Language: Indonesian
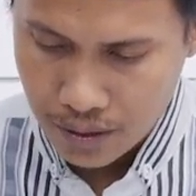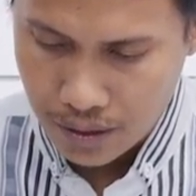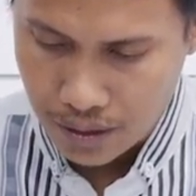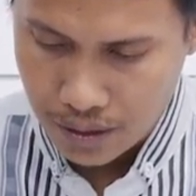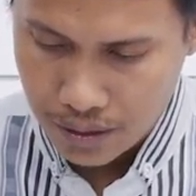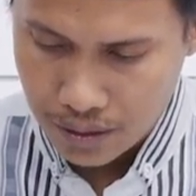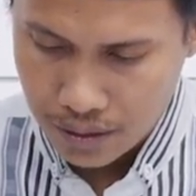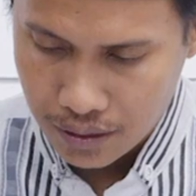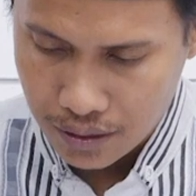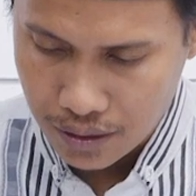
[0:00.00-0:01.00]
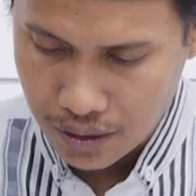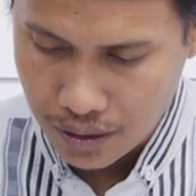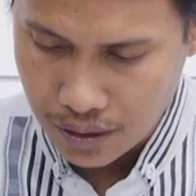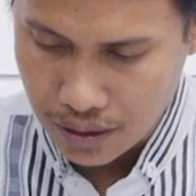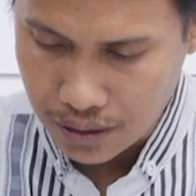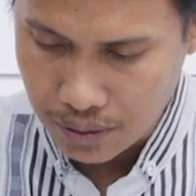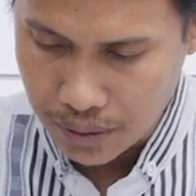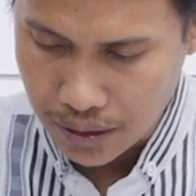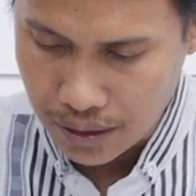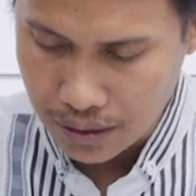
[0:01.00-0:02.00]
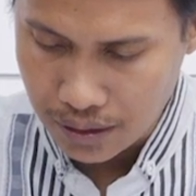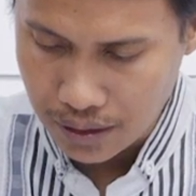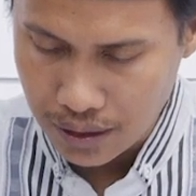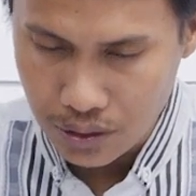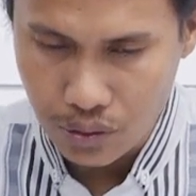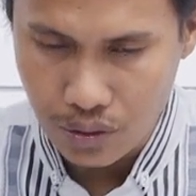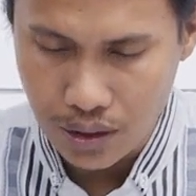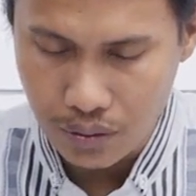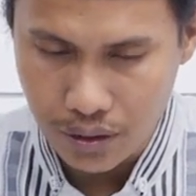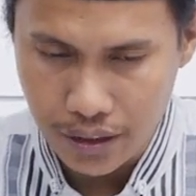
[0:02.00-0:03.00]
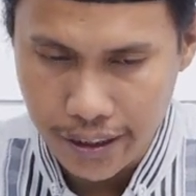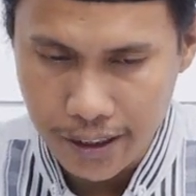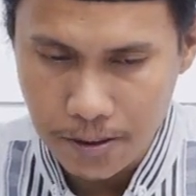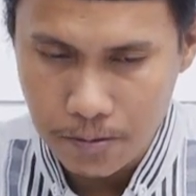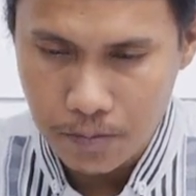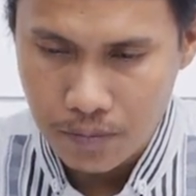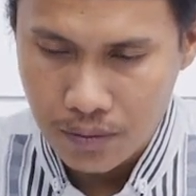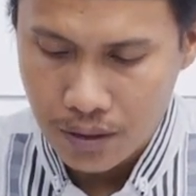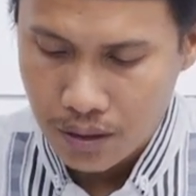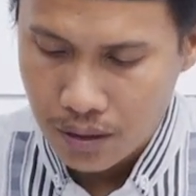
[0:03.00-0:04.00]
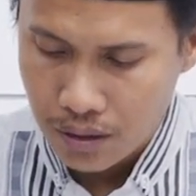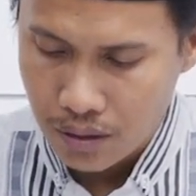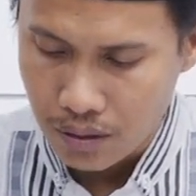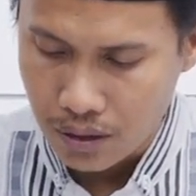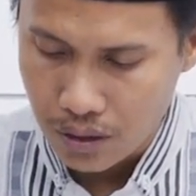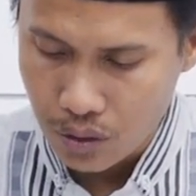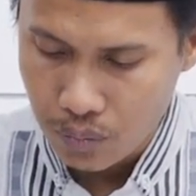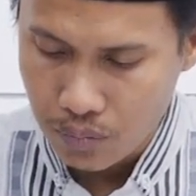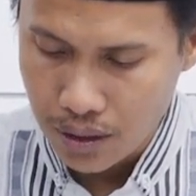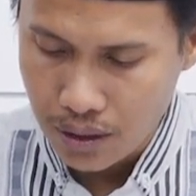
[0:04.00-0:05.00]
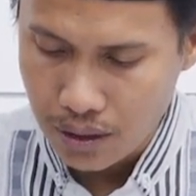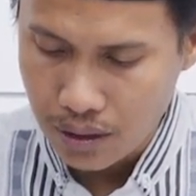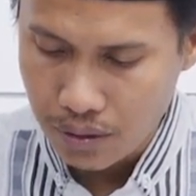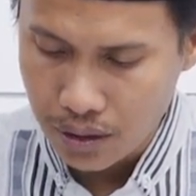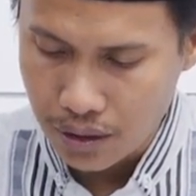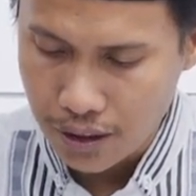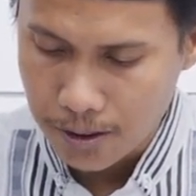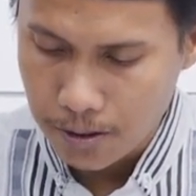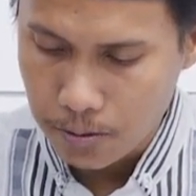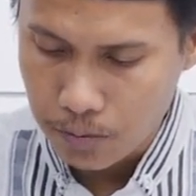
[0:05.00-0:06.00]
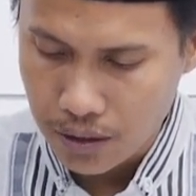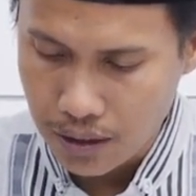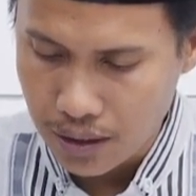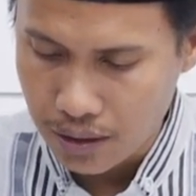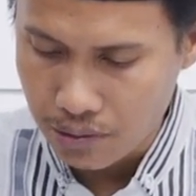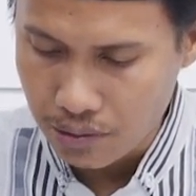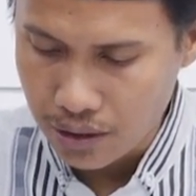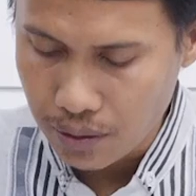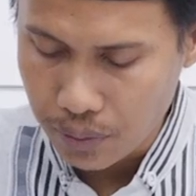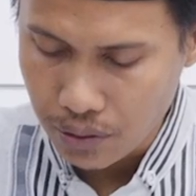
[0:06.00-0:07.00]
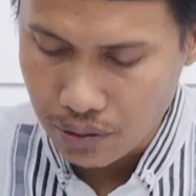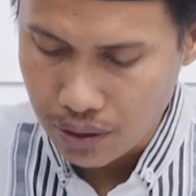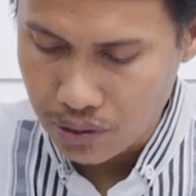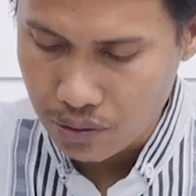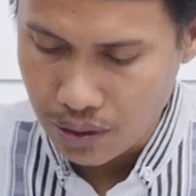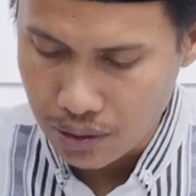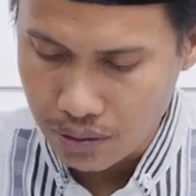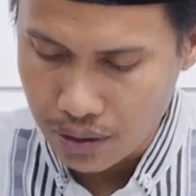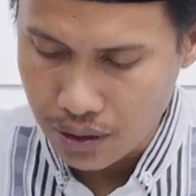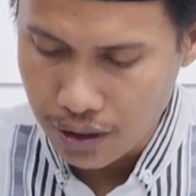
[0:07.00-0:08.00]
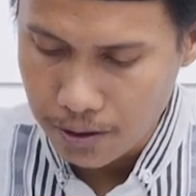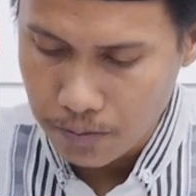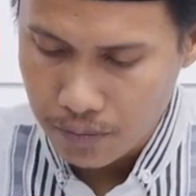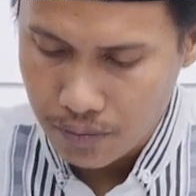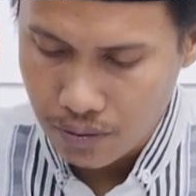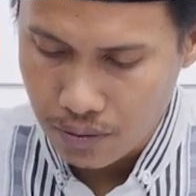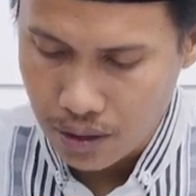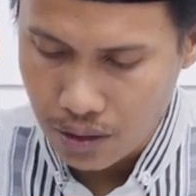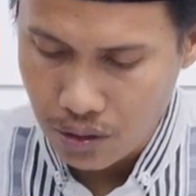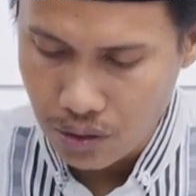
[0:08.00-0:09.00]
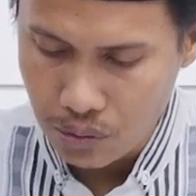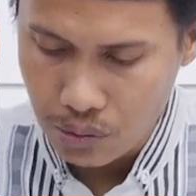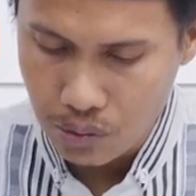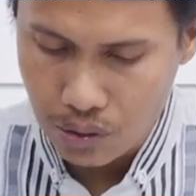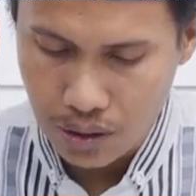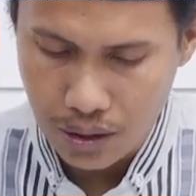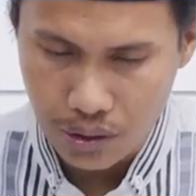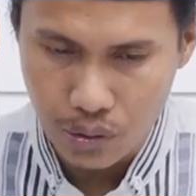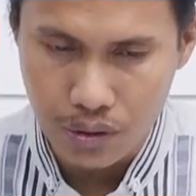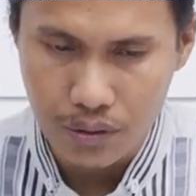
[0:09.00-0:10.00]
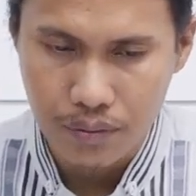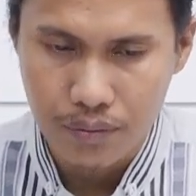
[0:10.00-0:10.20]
Ya, sedikit kita sampaikan tentang sholat witir. Wa summal al-witir, kemudian urutan berikutnya sholat witir wa aqaluhu rok'atun